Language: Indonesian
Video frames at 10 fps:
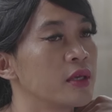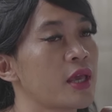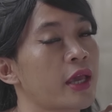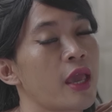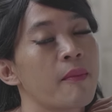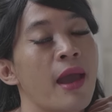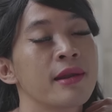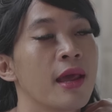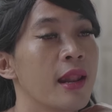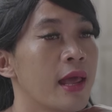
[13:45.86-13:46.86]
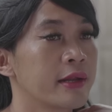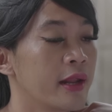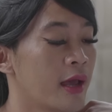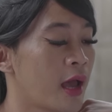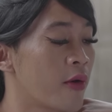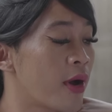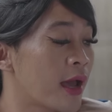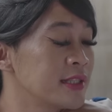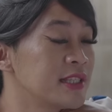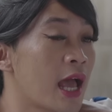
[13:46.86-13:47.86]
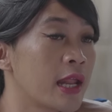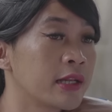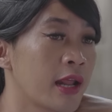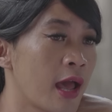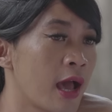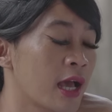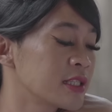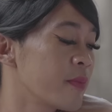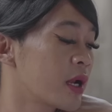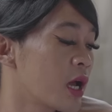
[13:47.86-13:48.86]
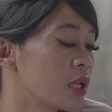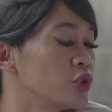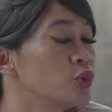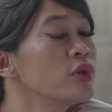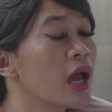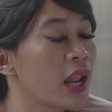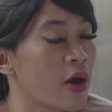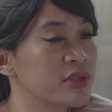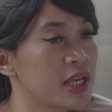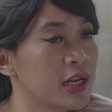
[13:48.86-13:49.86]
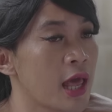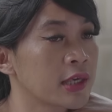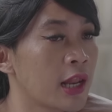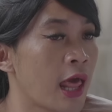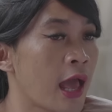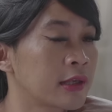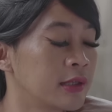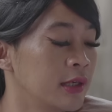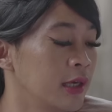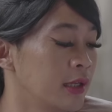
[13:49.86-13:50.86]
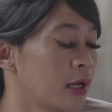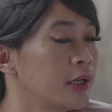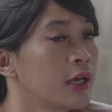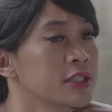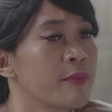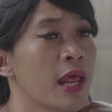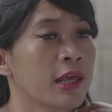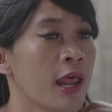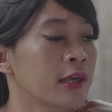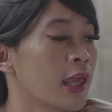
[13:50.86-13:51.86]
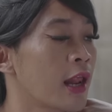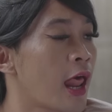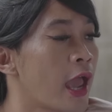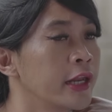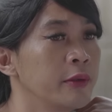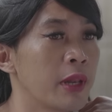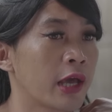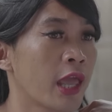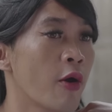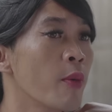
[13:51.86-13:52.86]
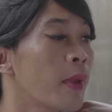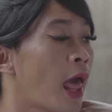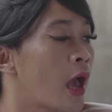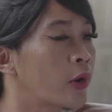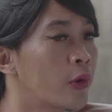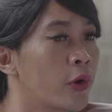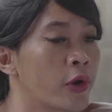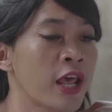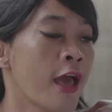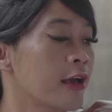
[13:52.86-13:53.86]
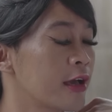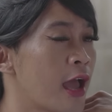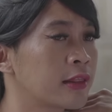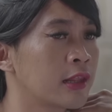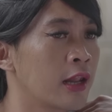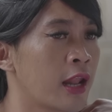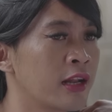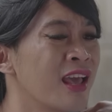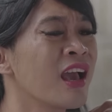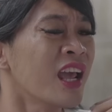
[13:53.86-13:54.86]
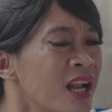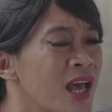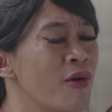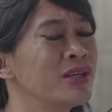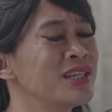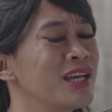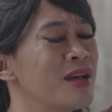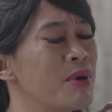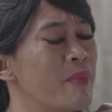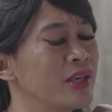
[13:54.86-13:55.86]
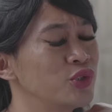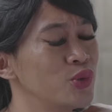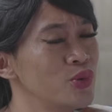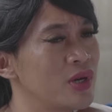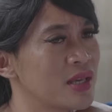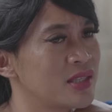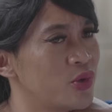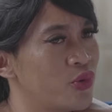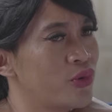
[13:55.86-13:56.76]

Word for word: Ya kayak mana Lada, awak kan janda, nggak sembarangan juga lah awak cari laki-laki. Jadi deket sama laki-laki yang lain dibilangnya awak pelakor, kegatelan. Karena awak jaga nama baik juga sih.